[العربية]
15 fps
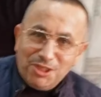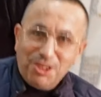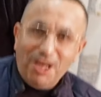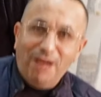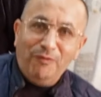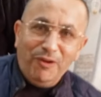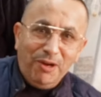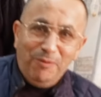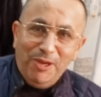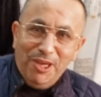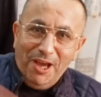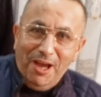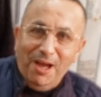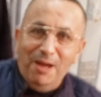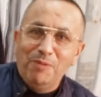تقدر ديرها معك
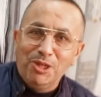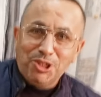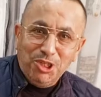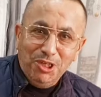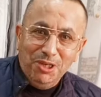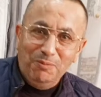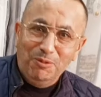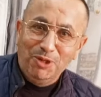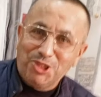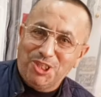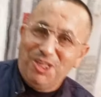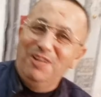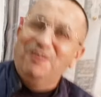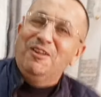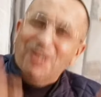تسافر بها ماشي
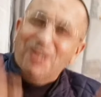مشكل